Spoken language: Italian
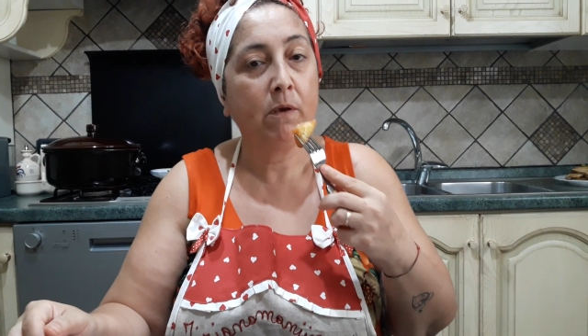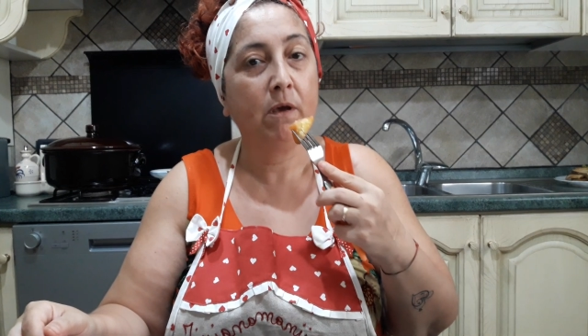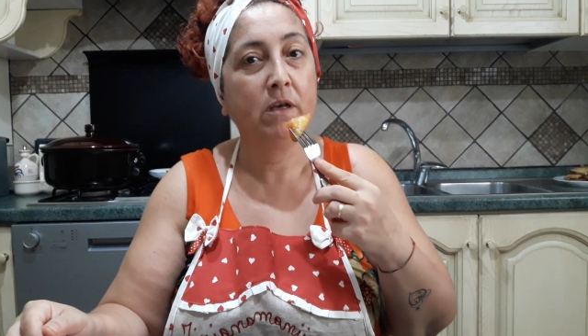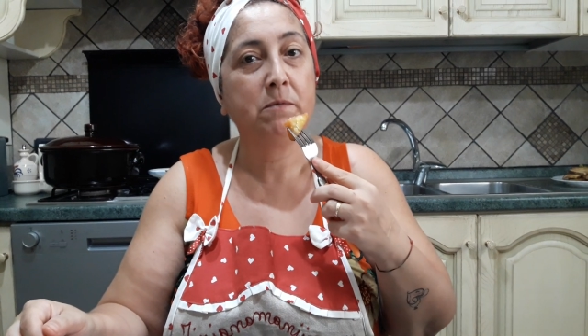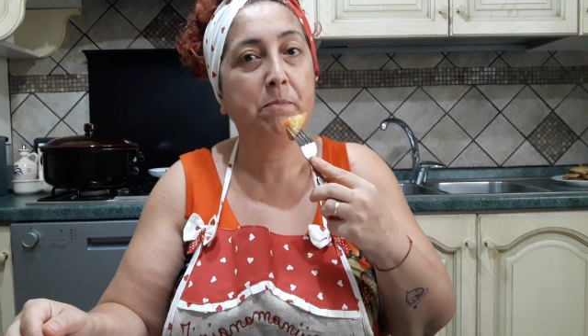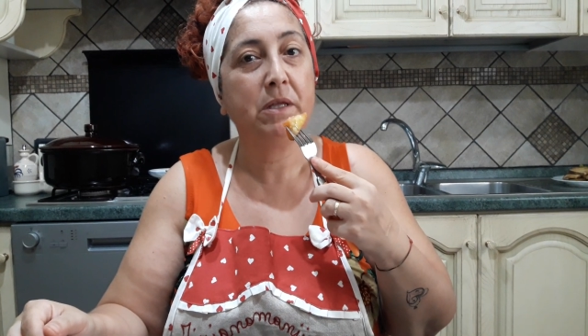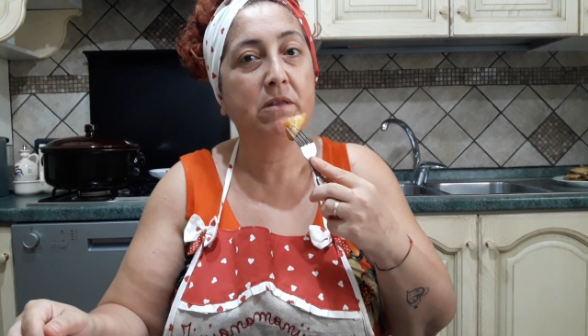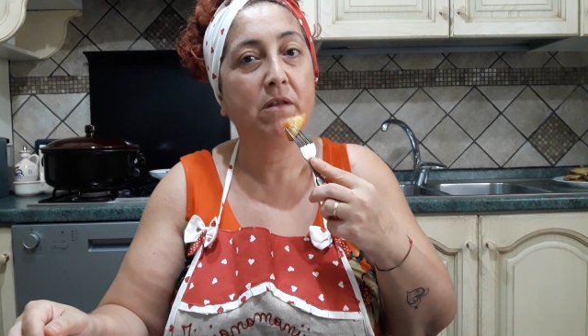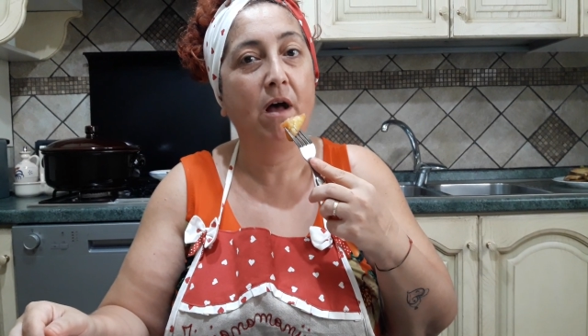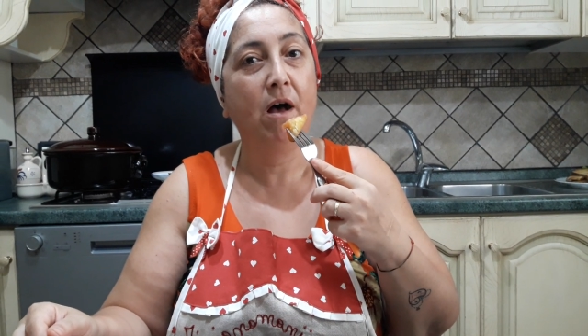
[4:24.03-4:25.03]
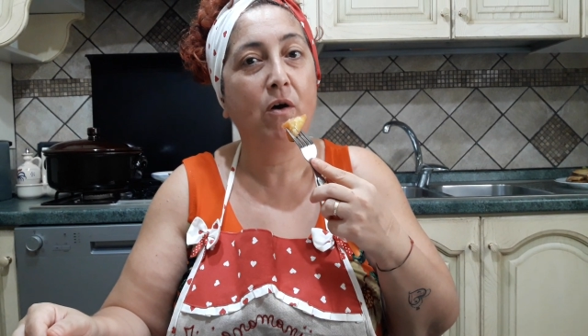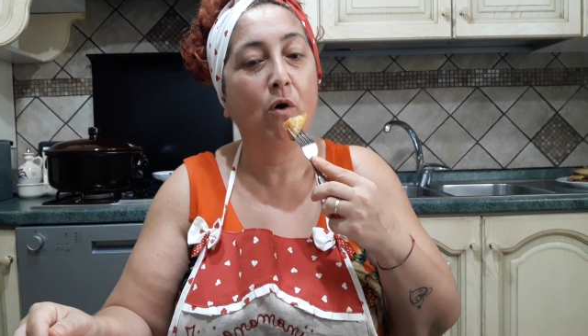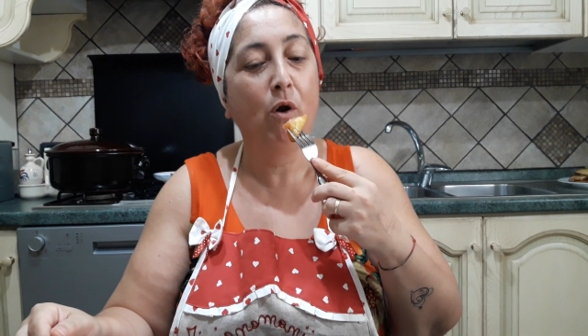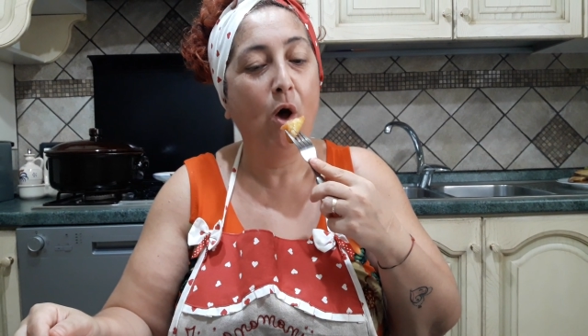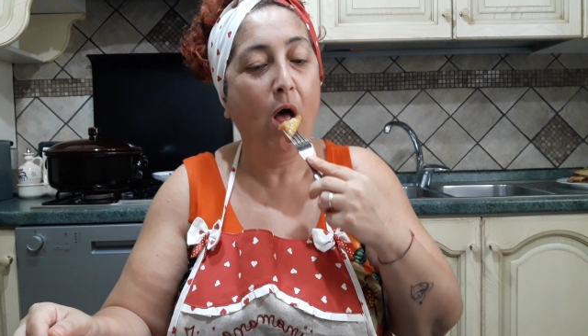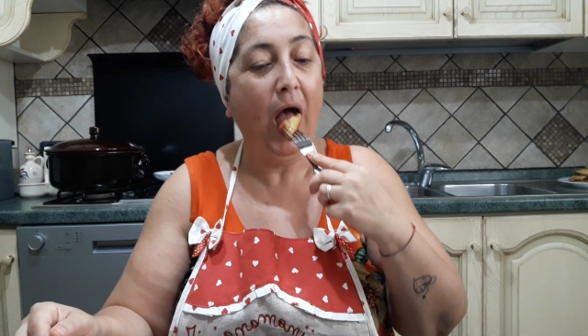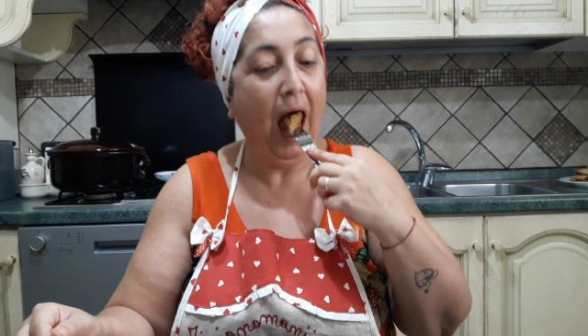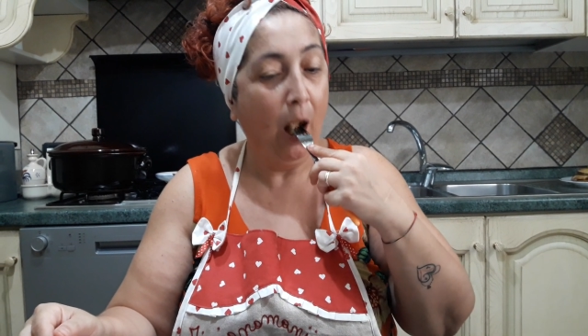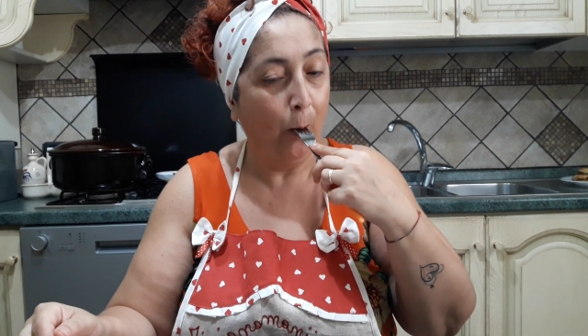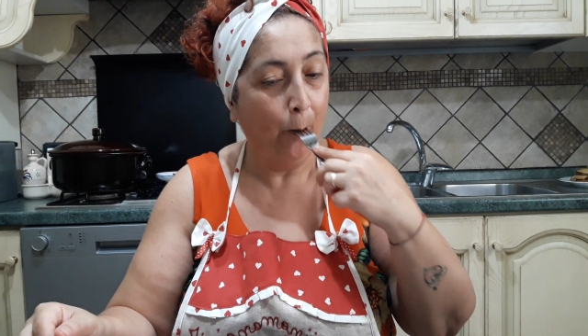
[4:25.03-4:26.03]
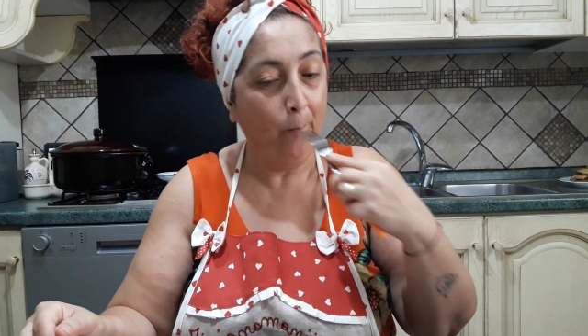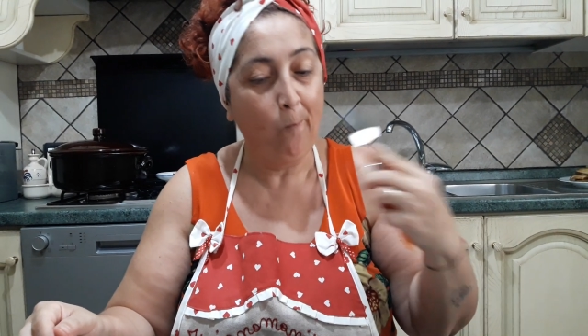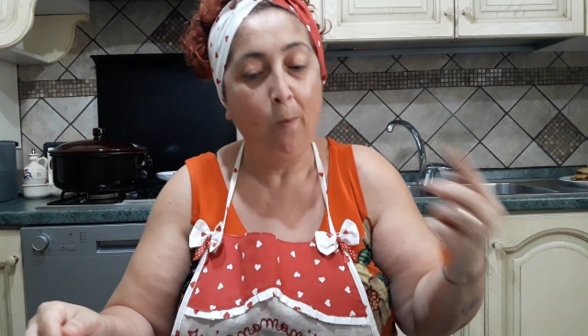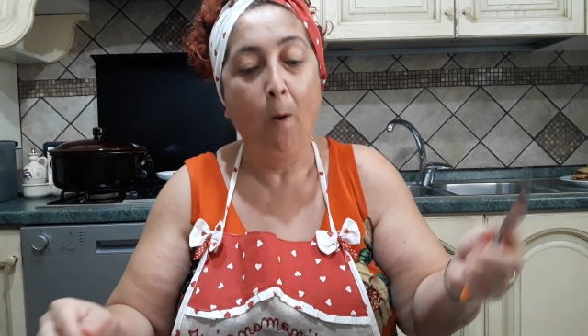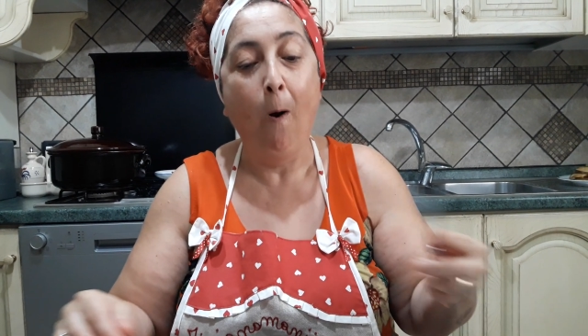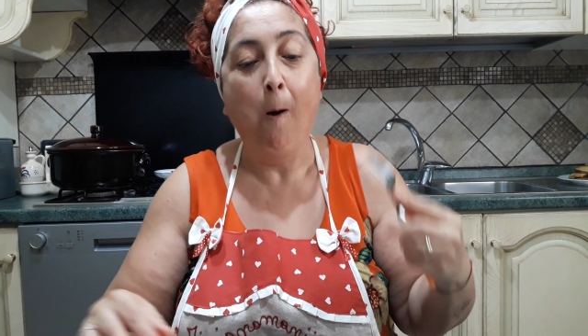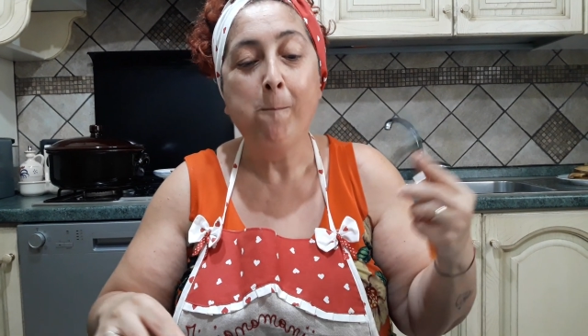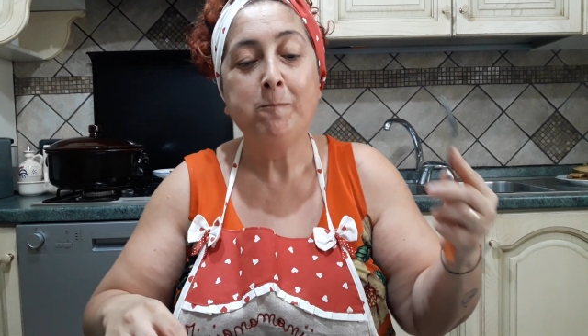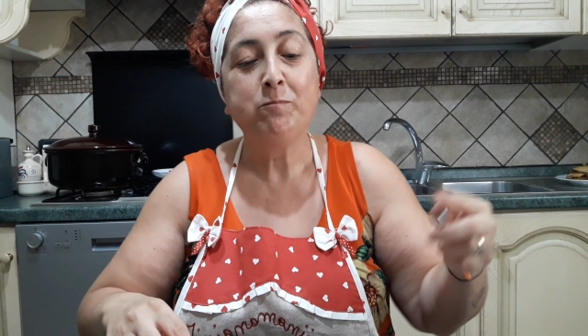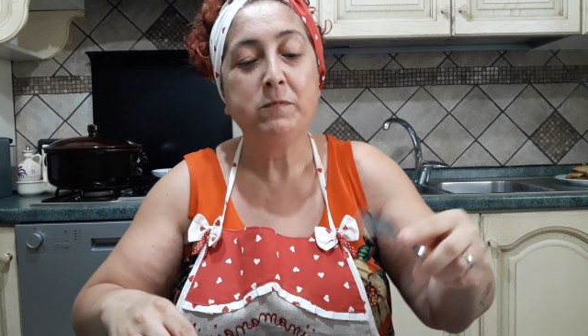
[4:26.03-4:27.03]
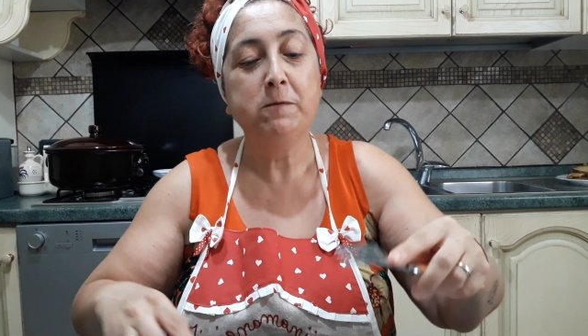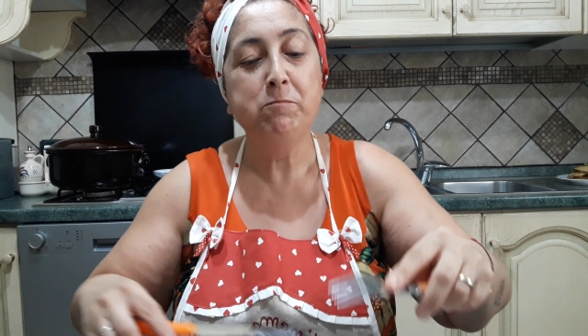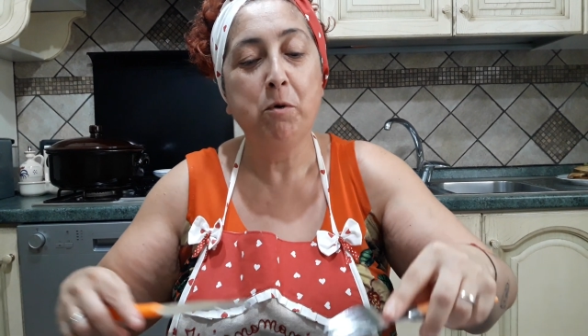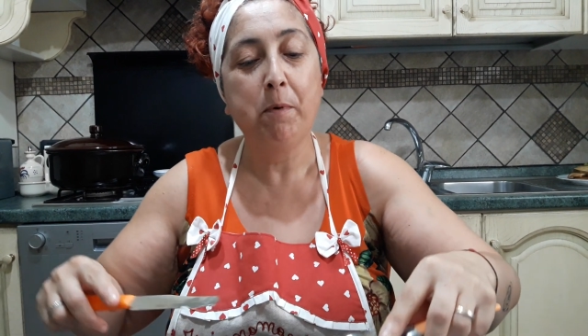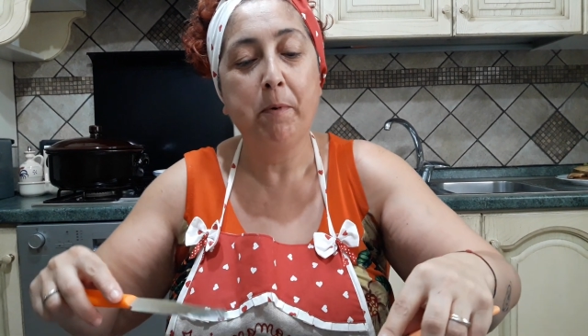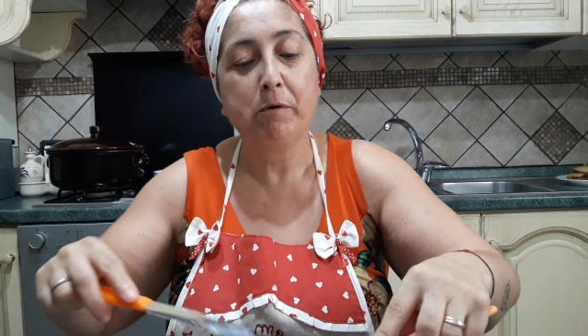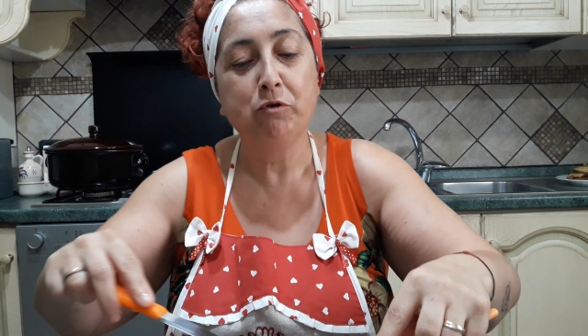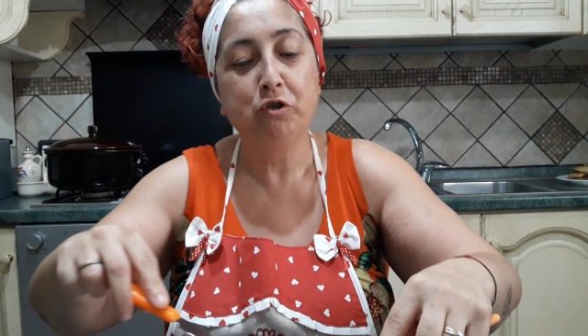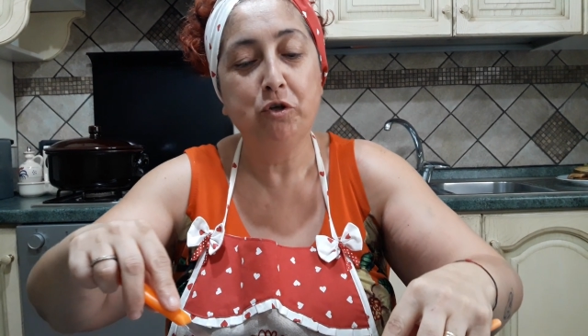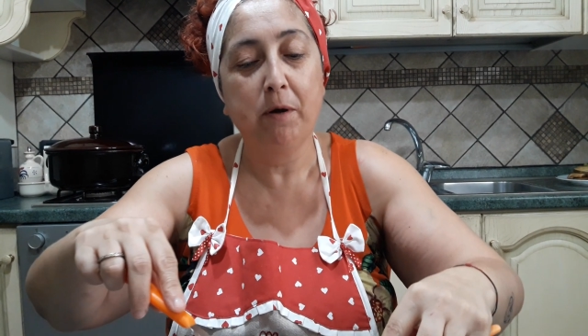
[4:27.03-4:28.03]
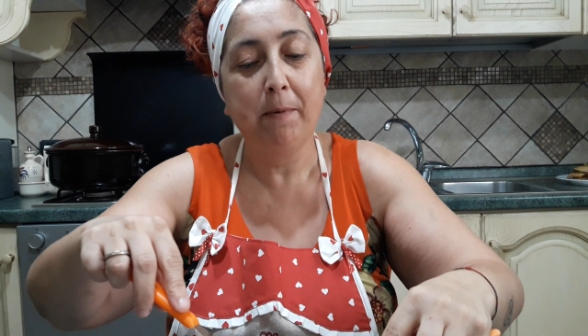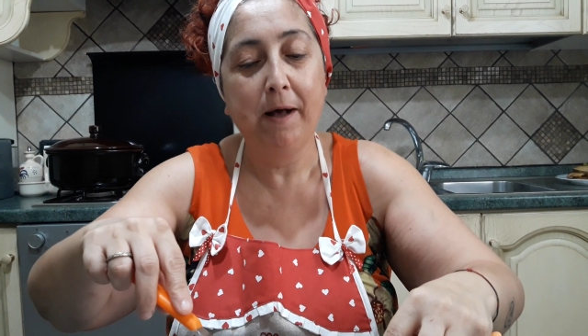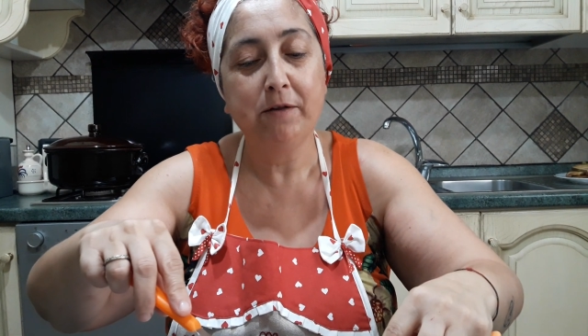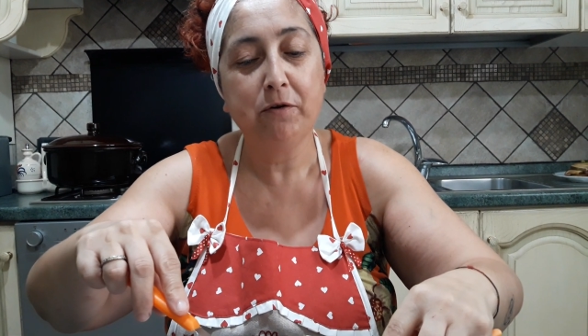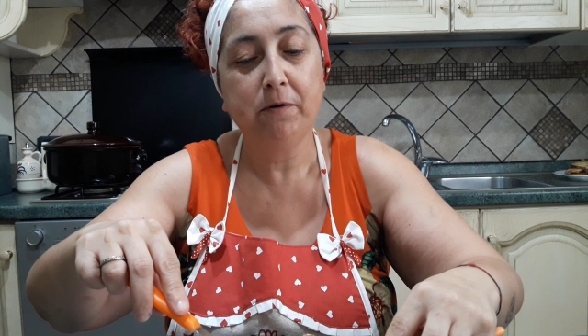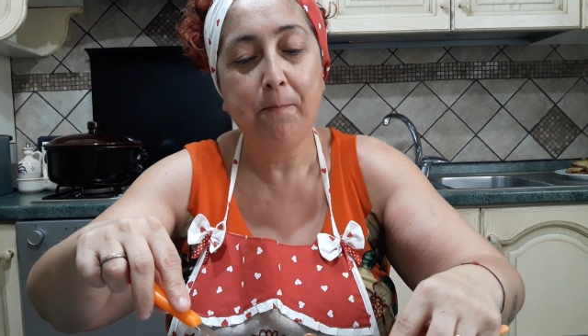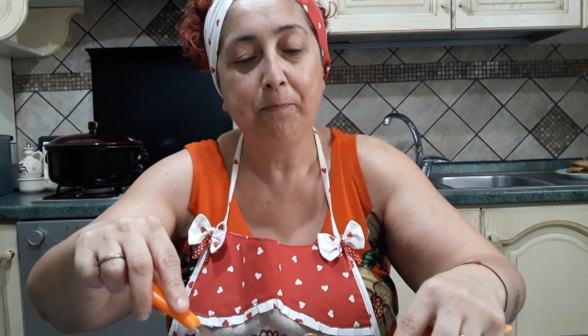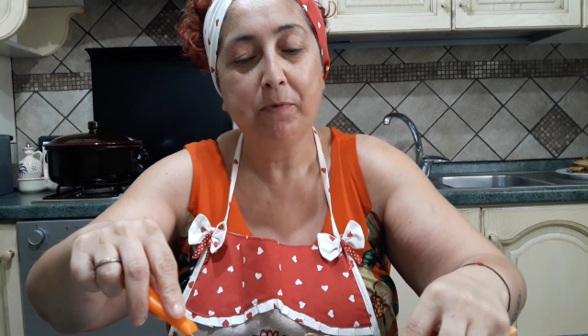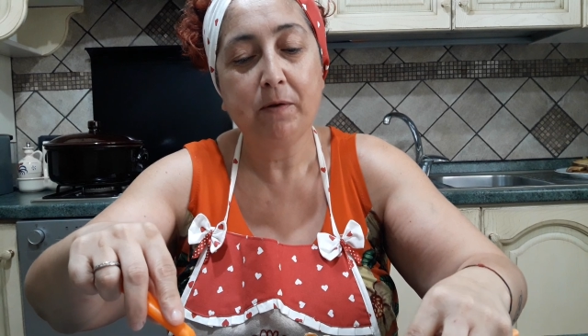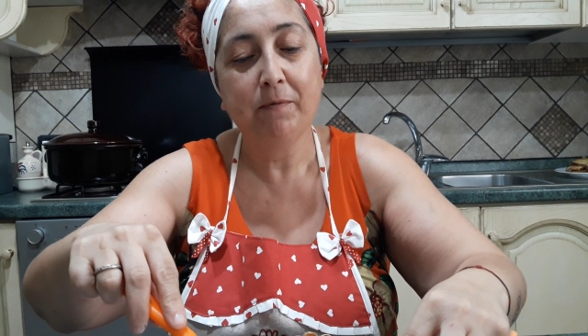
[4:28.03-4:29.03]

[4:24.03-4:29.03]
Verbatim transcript: Che spettacolo! Il mio peperoncino amato.